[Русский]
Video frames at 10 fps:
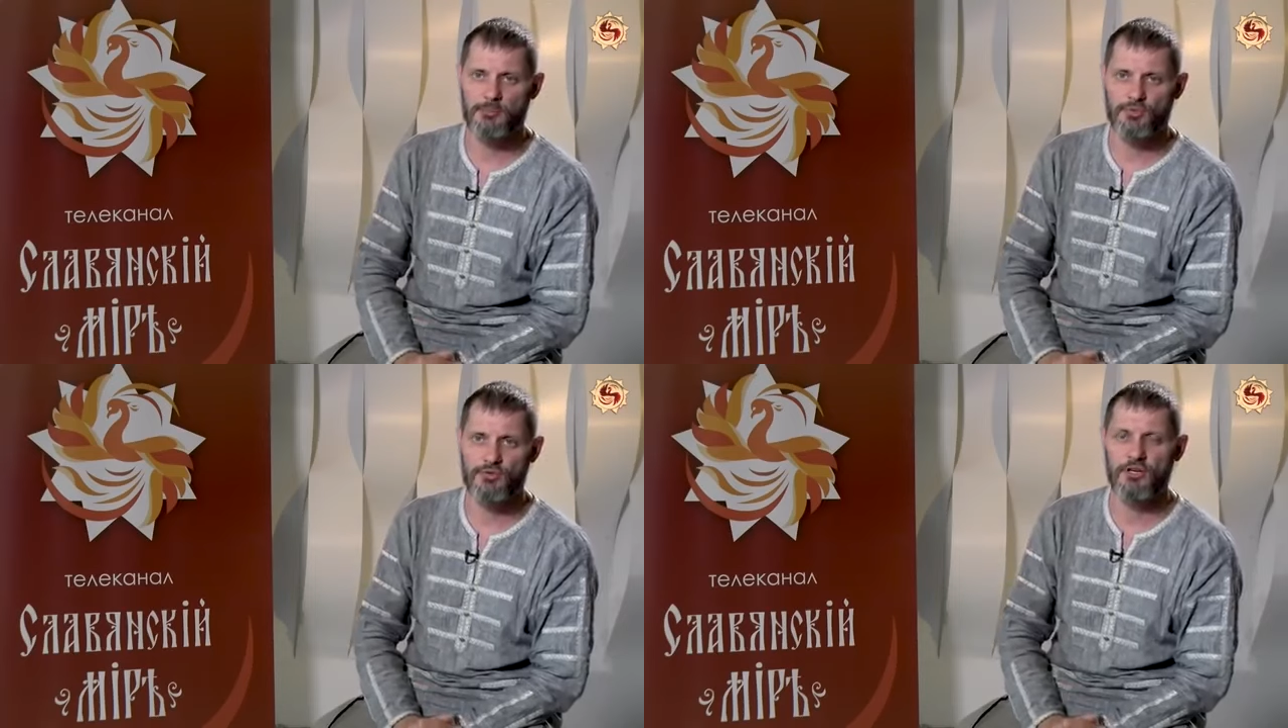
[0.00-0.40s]
в
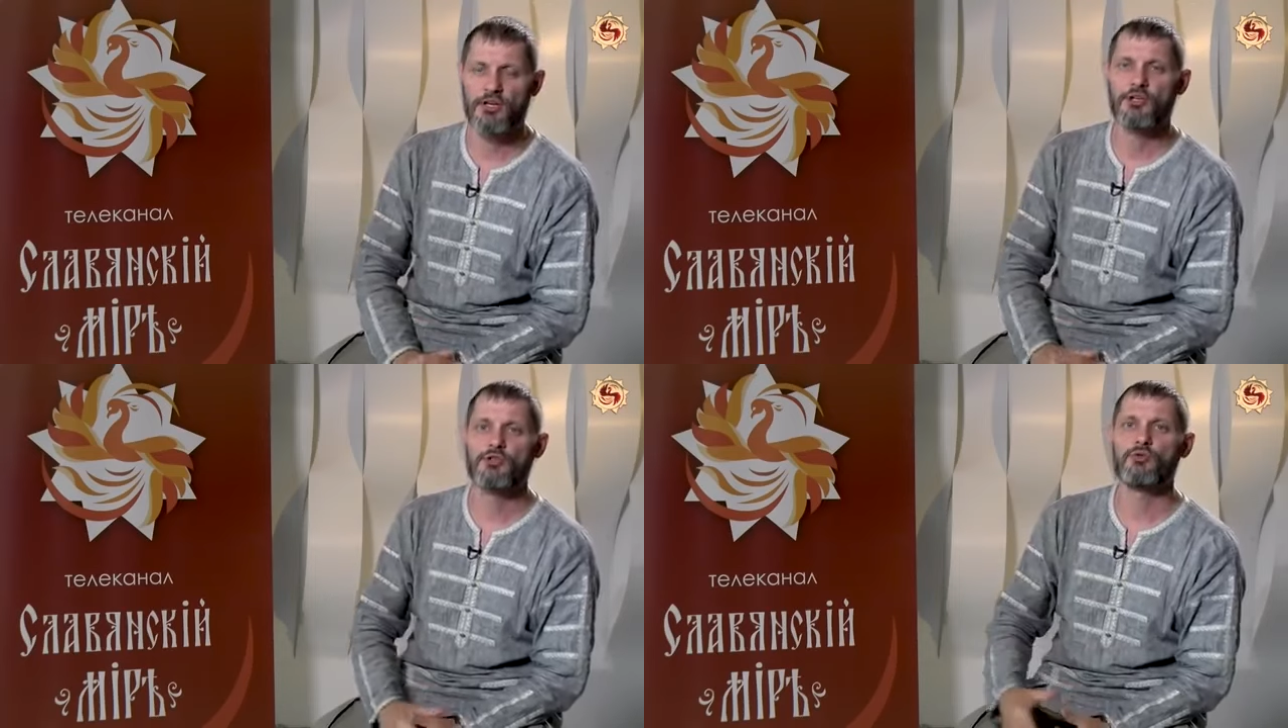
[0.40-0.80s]
компьютер,
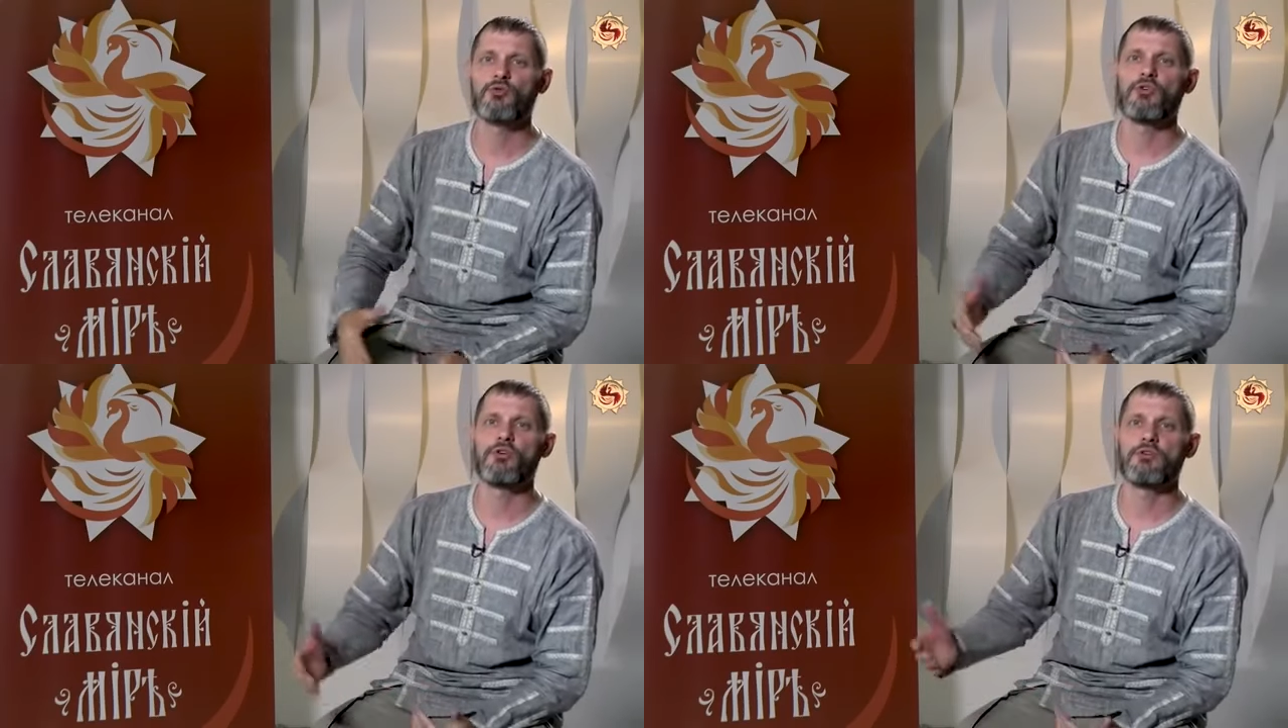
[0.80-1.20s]

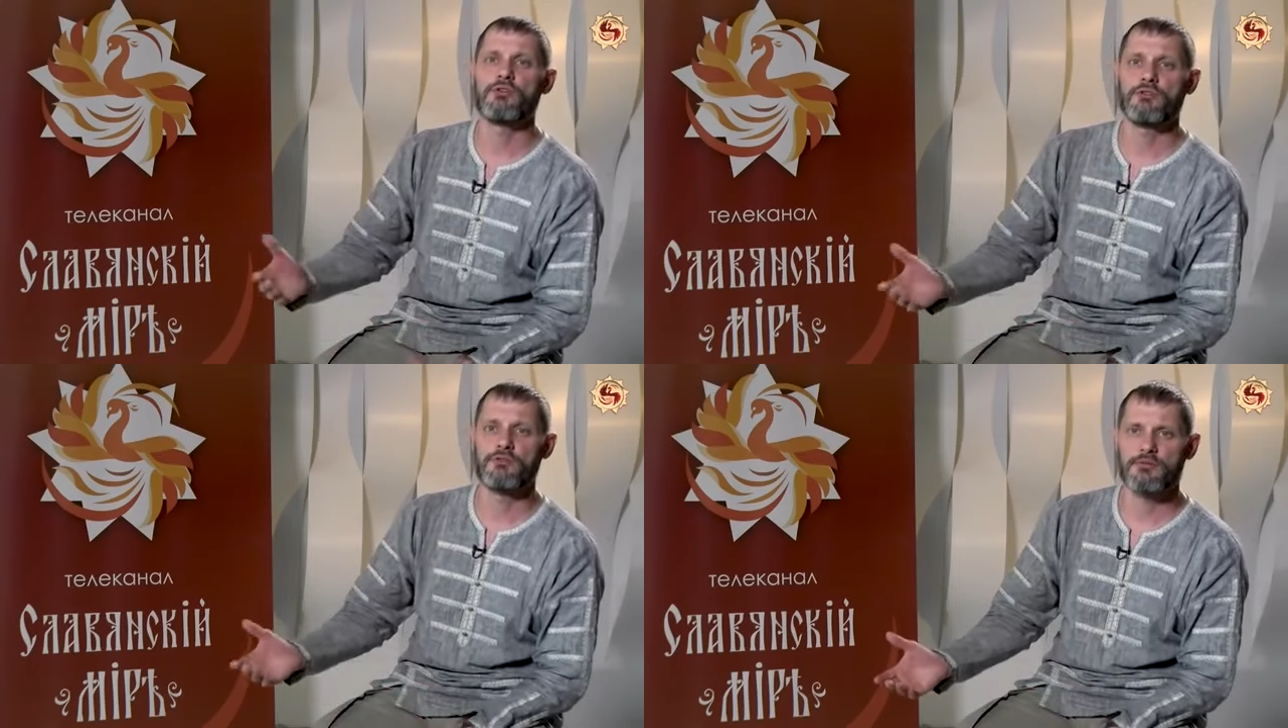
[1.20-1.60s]
то
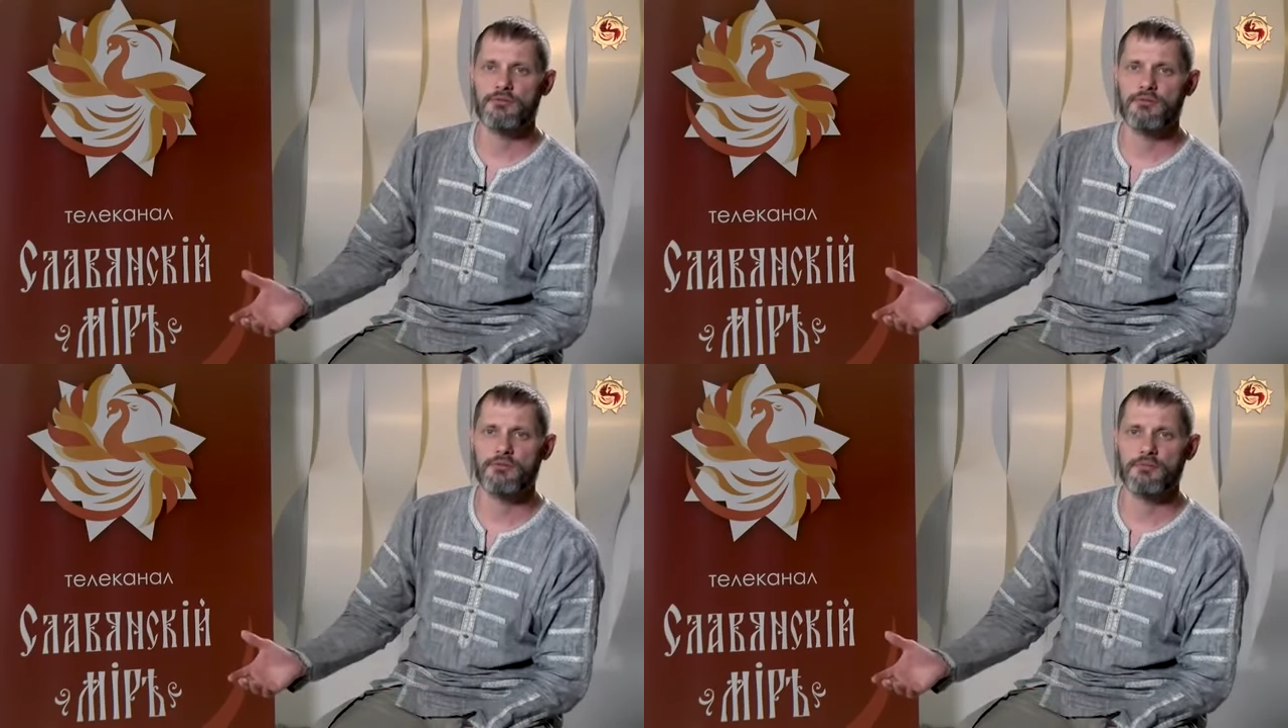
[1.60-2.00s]

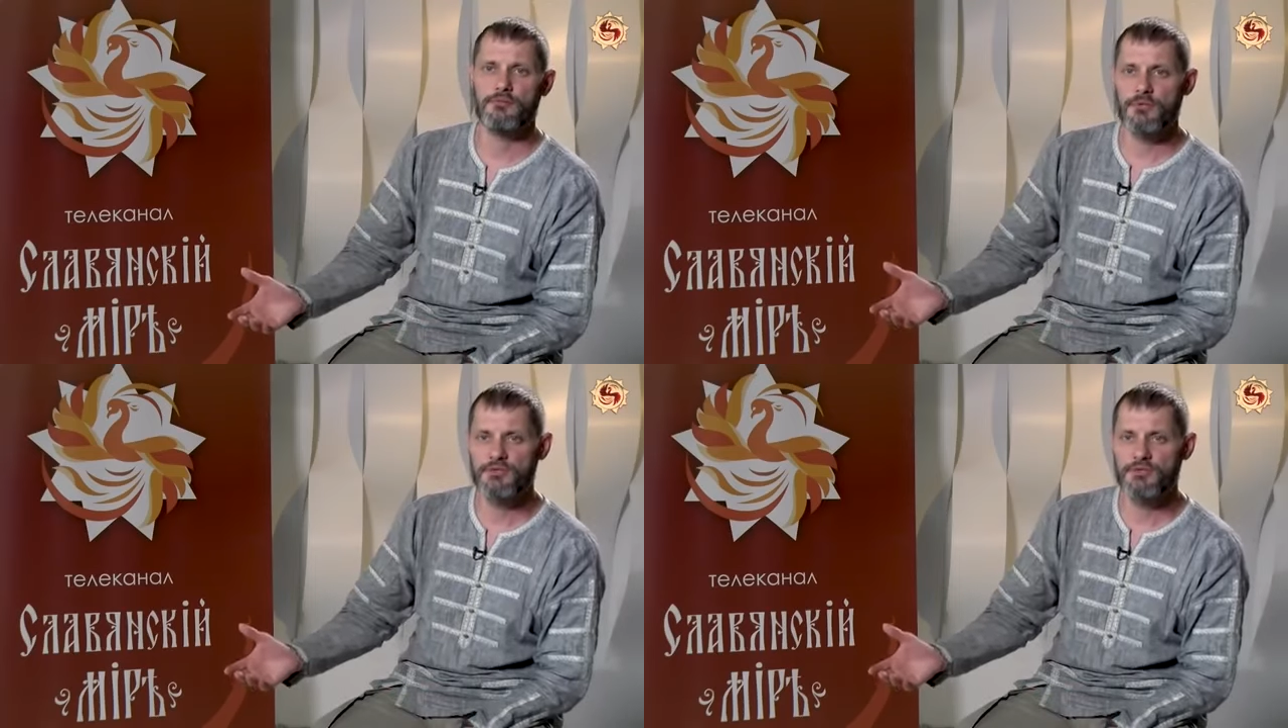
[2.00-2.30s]
э,